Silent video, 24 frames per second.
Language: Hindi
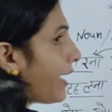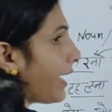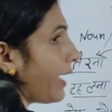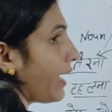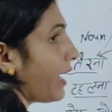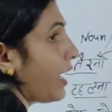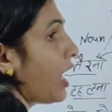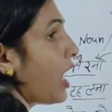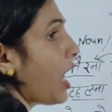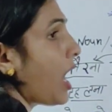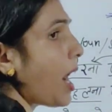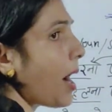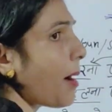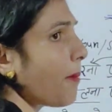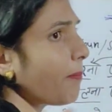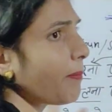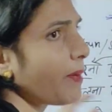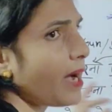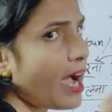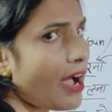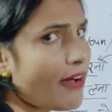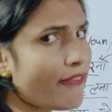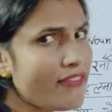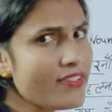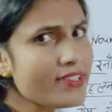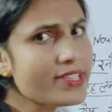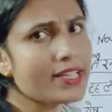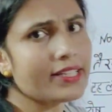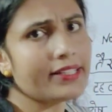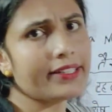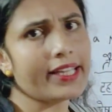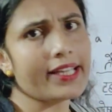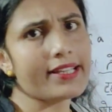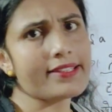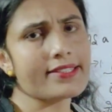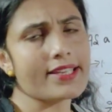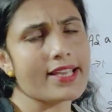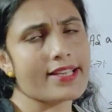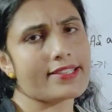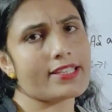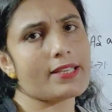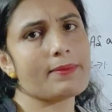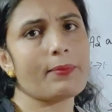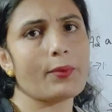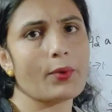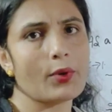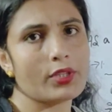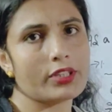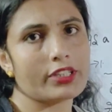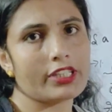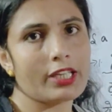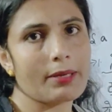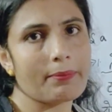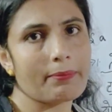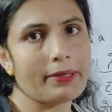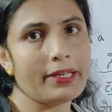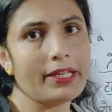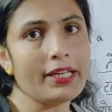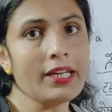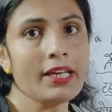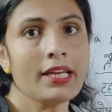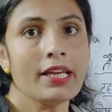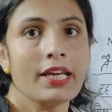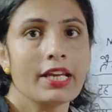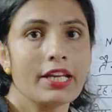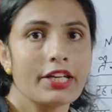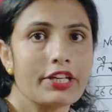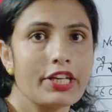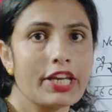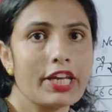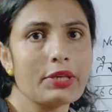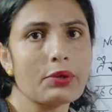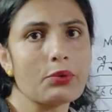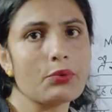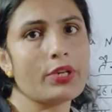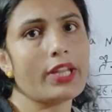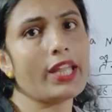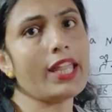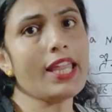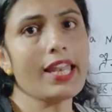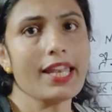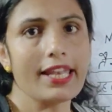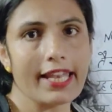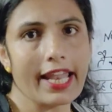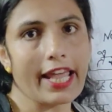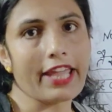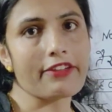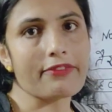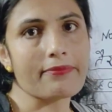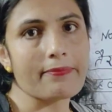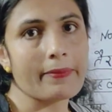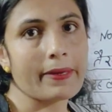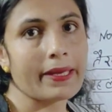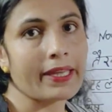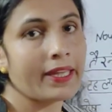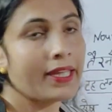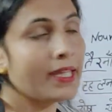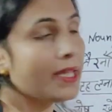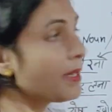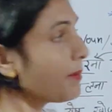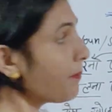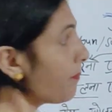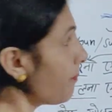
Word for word: है हम काफ़ी सेंटेंस ऐसे बोलते हैं अपने डे टू डे लाइफ में